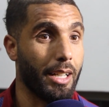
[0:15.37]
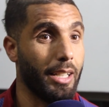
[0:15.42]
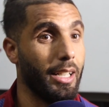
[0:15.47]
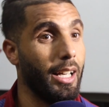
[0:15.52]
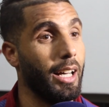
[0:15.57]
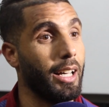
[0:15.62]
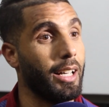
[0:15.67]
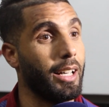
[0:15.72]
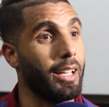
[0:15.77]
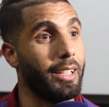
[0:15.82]
الا
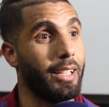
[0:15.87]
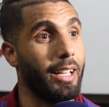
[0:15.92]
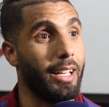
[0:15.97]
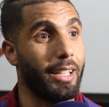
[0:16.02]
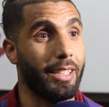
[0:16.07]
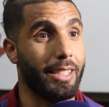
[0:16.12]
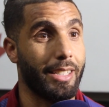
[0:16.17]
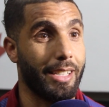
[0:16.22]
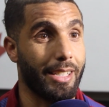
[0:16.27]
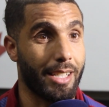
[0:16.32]
حققنا هاد
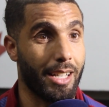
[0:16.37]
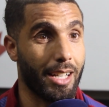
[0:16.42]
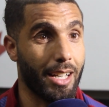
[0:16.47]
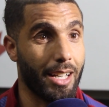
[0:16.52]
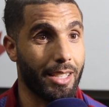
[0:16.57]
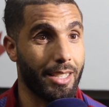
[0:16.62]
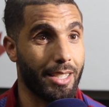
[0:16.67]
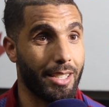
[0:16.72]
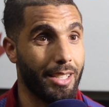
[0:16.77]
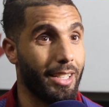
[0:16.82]

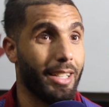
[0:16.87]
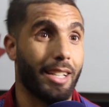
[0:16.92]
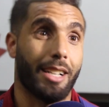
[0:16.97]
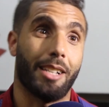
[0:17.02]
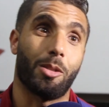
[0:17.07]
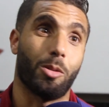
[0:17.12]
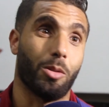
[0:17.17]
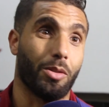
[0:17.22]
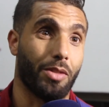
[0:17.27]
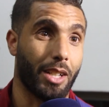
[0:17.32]
الانتصارات راه
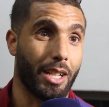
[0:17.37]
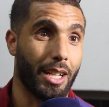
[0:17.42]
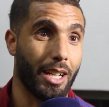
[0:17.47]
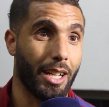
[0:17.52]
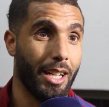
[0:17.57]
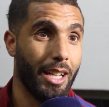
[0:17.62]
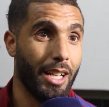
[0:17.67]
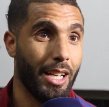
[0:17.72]
صوفينا